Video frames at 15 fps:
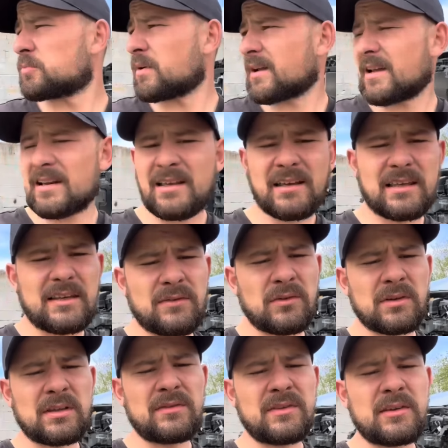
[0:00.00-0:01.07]
pas quelqu'un qui
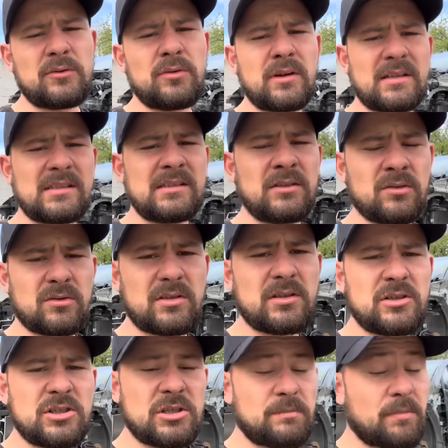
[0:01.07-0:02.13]
vend des véhicules accidentés
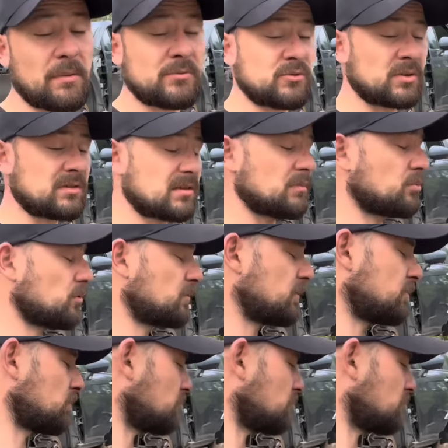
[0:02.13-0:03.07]
et j'ai pas besoin de ça pour vivre non